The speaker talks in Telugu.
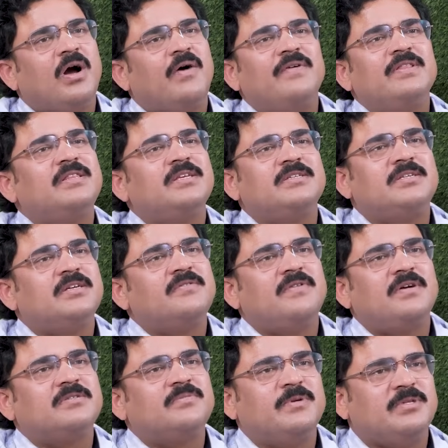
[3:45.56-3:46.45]
ఒక అవంతి
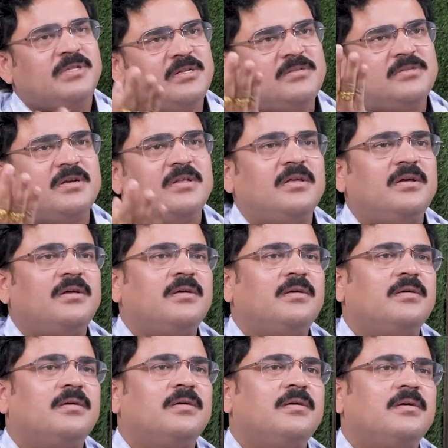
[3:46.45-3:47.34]
శ్రీనివాస్ మీకు తెలుసు కదా
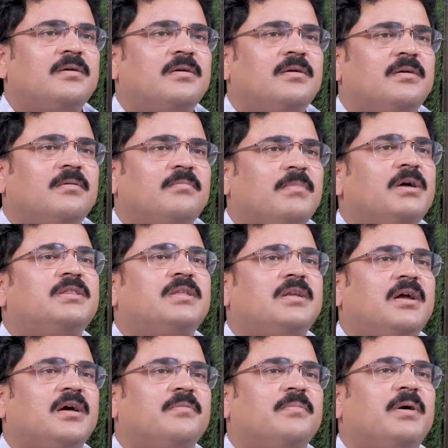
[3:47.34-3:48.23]

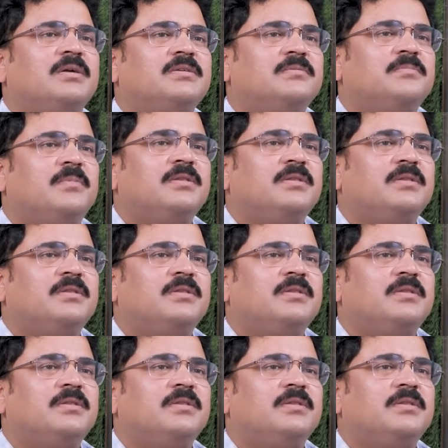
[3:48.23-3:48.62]
మంత్రి గారు మాజీ